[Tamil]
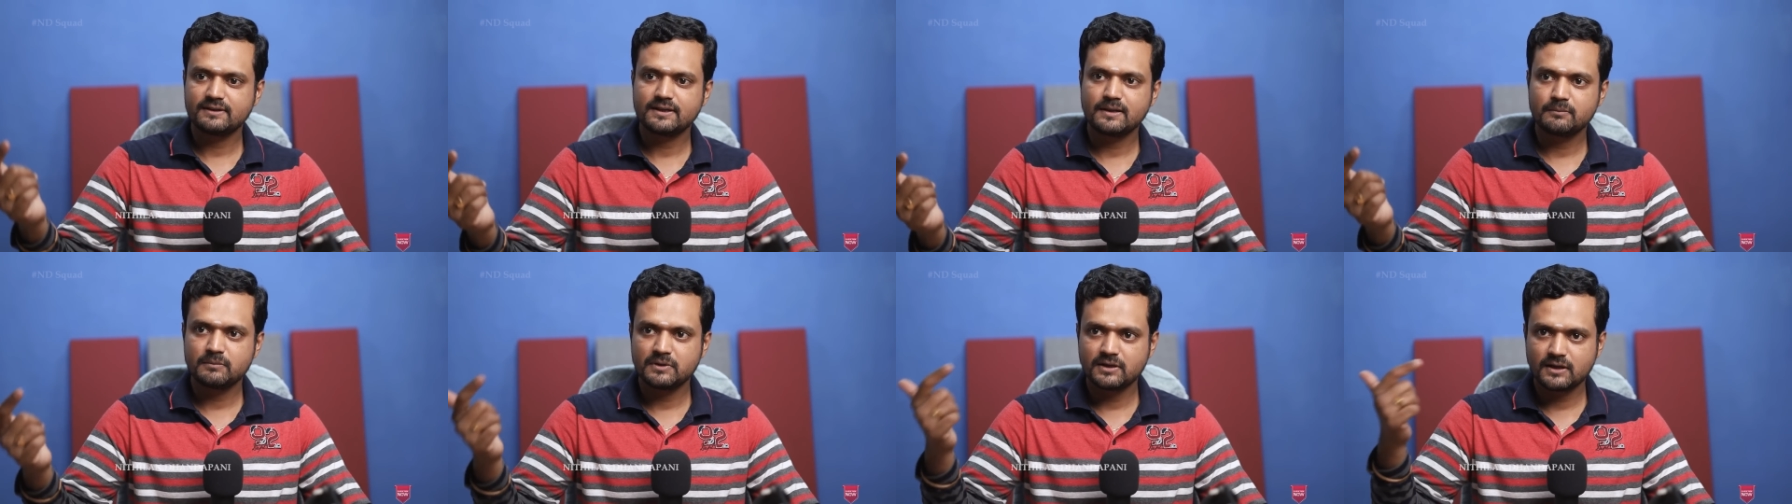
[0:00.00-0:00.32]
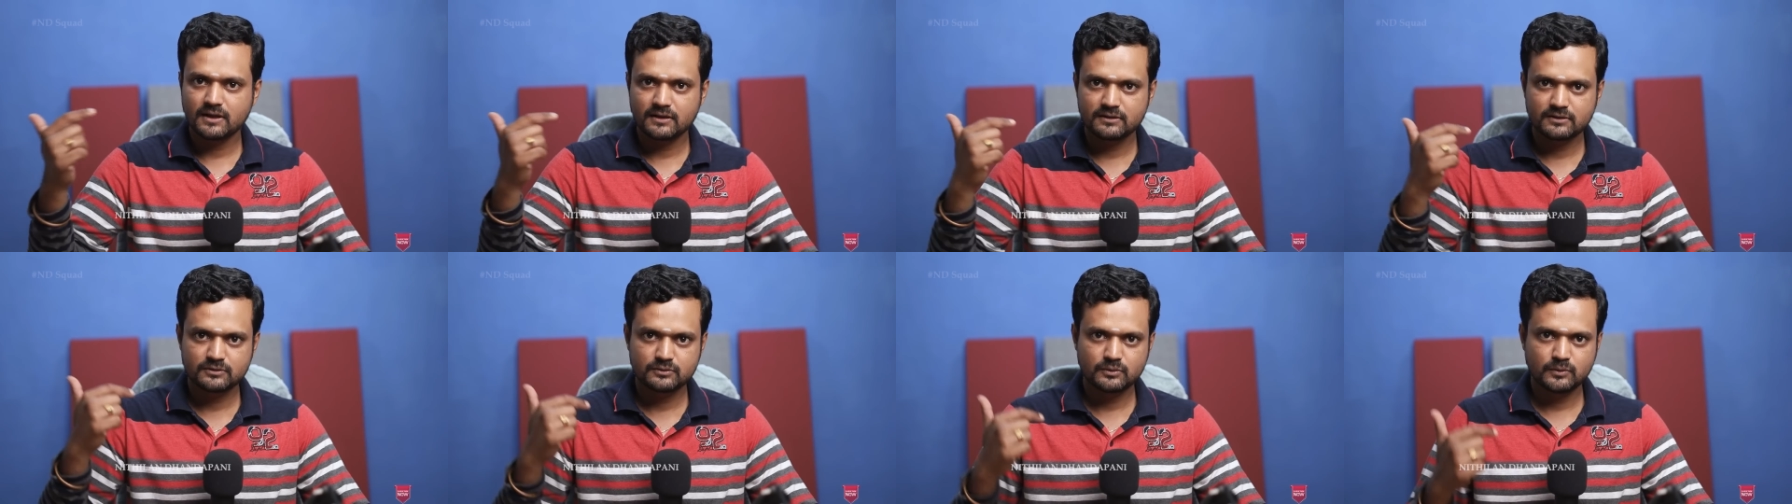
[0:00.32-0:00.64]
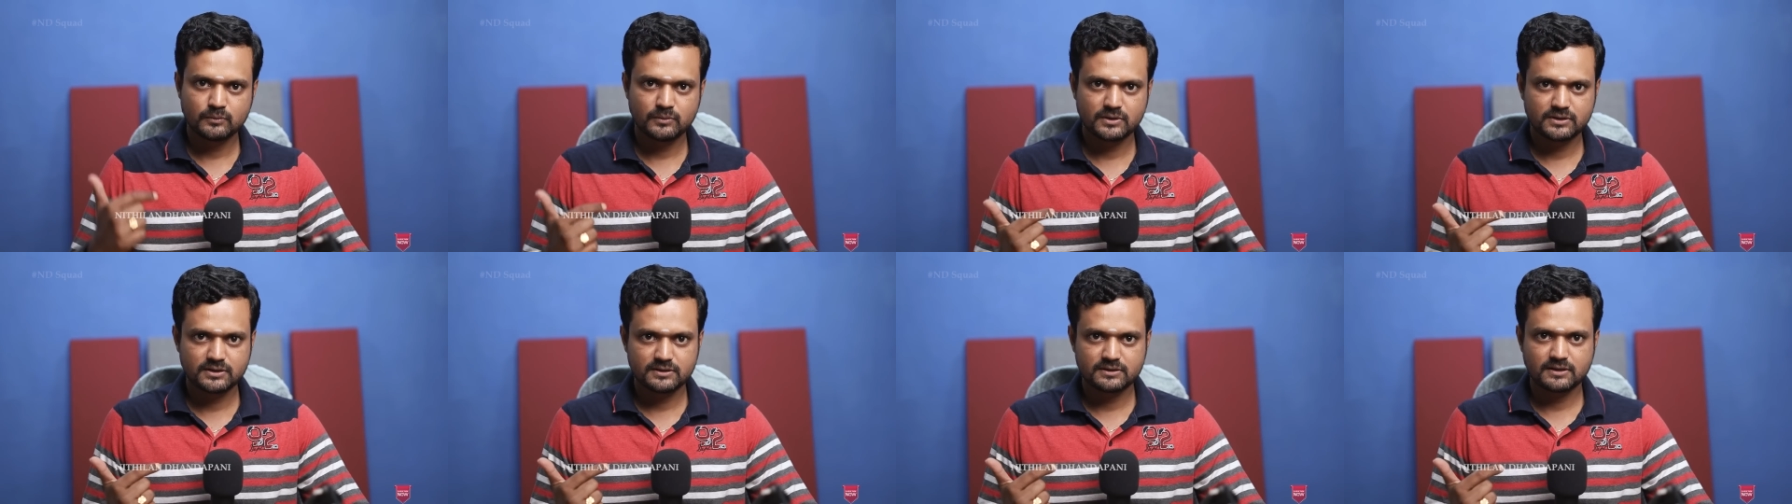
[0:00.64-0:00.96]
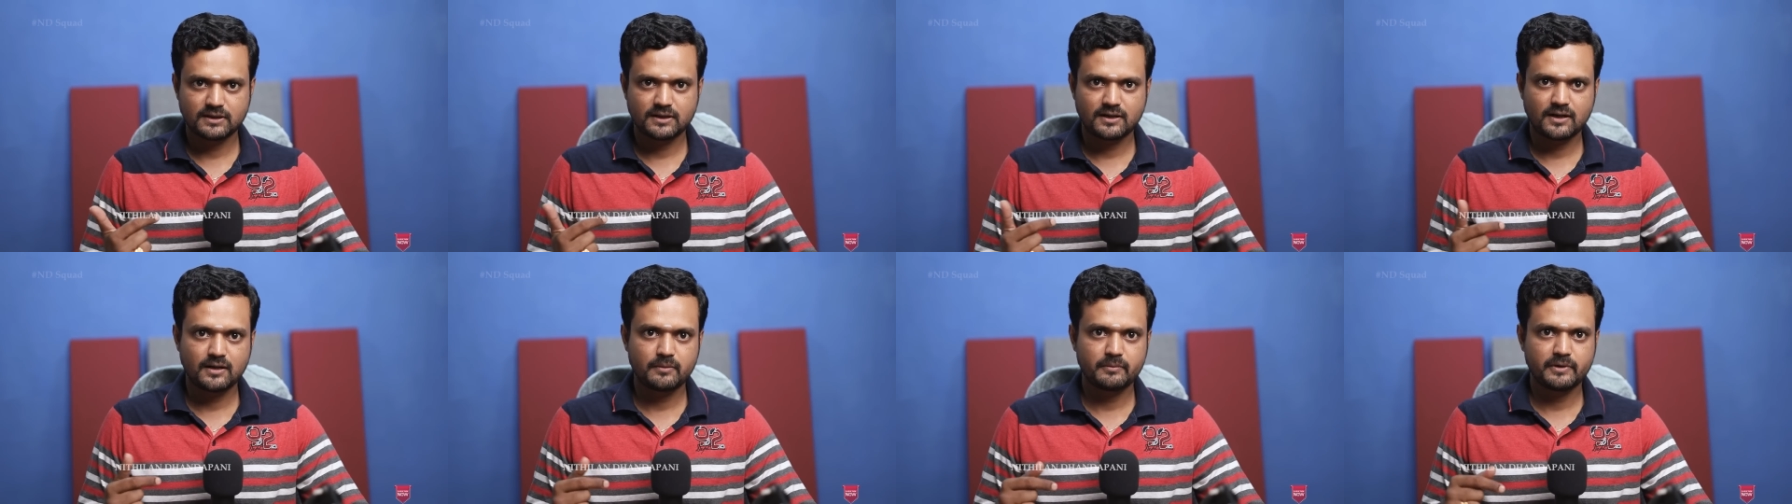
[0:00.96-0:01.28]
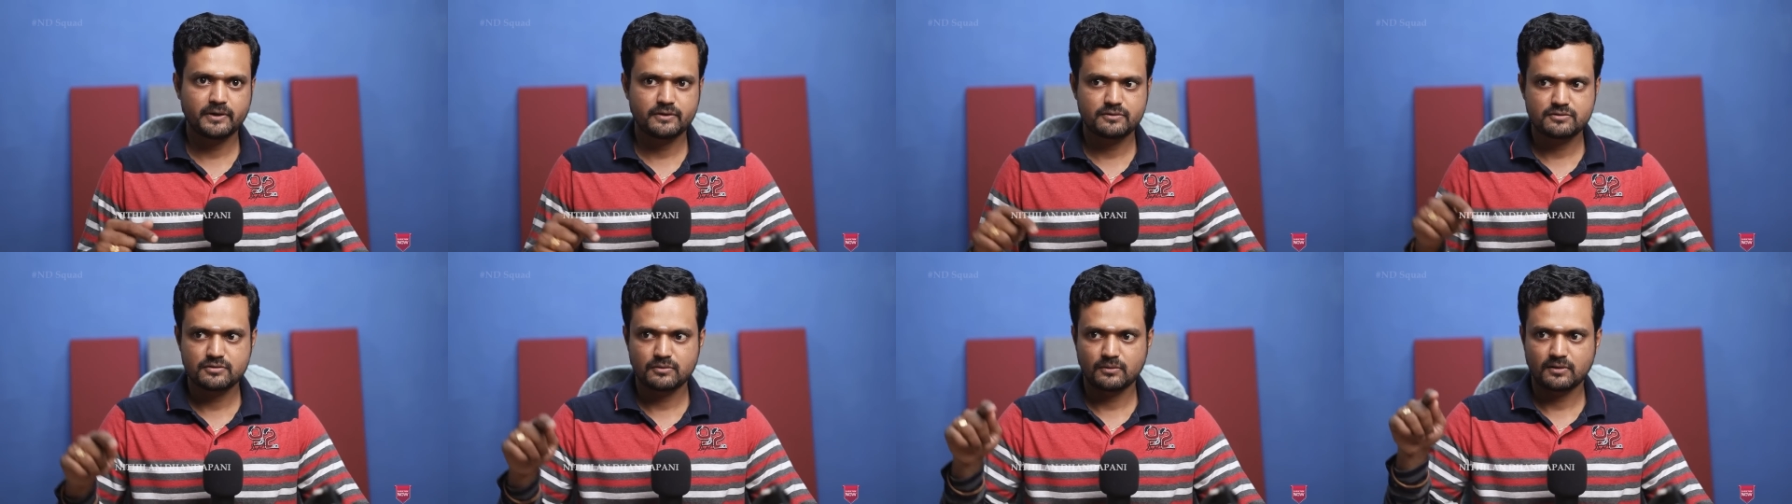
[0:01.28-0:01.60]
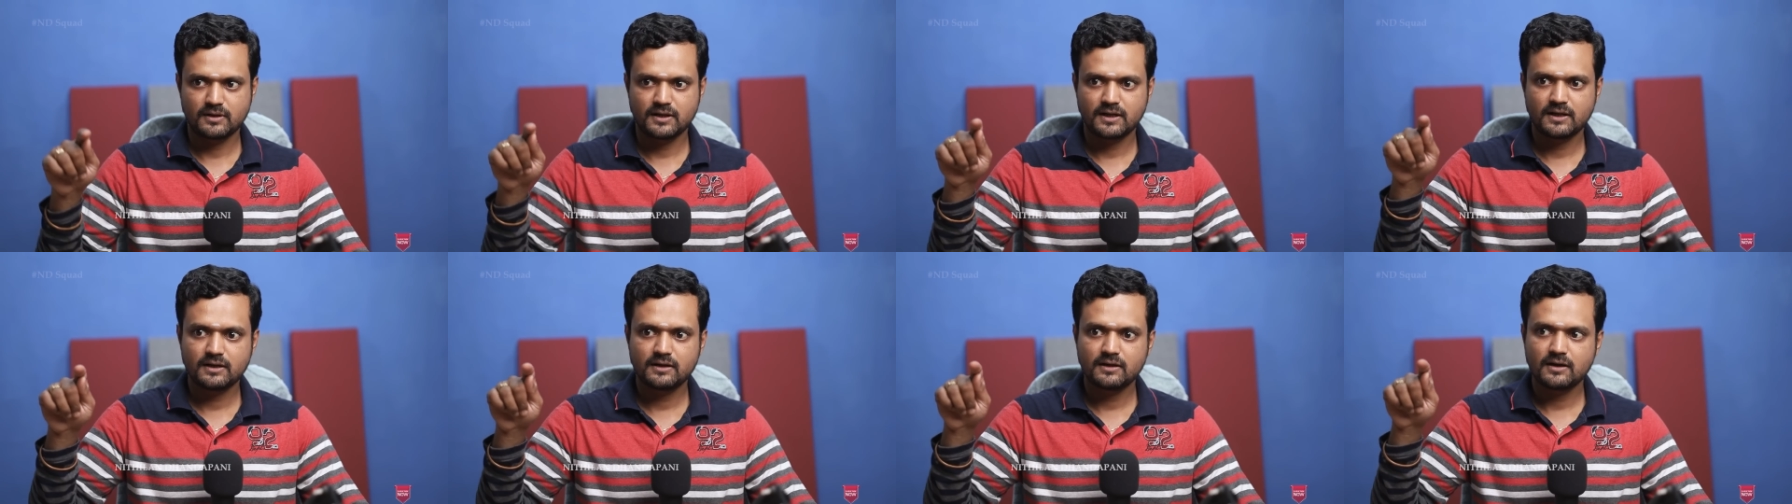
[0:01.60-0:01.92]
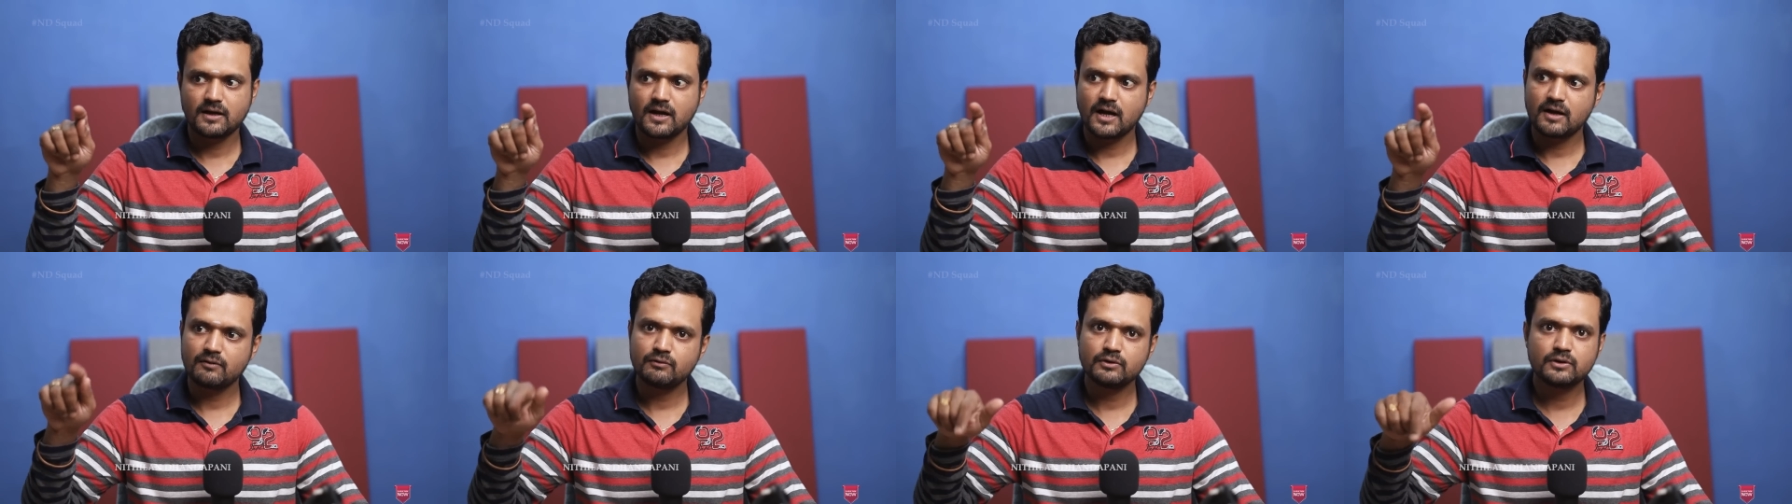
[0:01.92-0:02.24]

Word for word: அவன் நம்மளுக்கு அந்த துன்பத்தை தர்றான் அப்படின்னு சொன்னால்